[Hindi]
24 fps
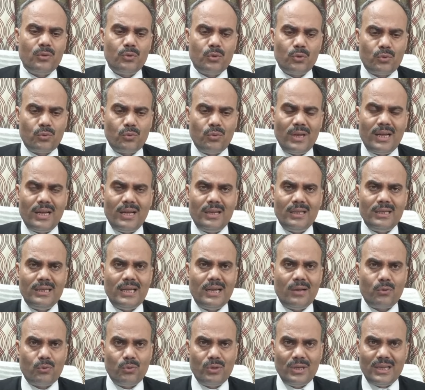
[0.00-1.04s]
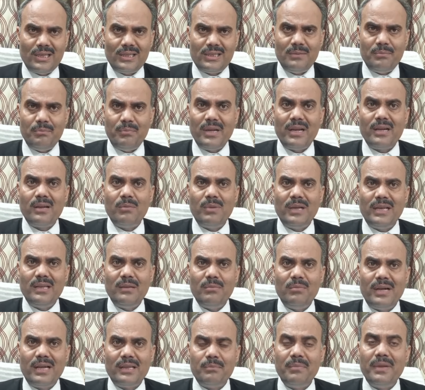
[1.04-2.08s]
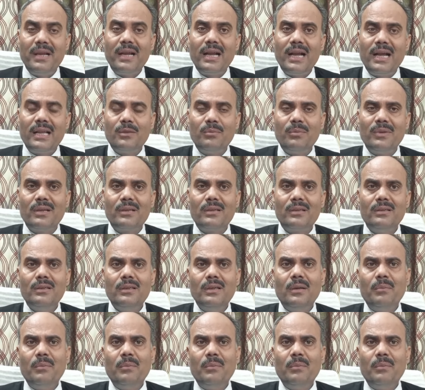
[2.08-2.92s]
चुटकुला या कोई ऐसी व्यंग भरी बात व्यंगात्मक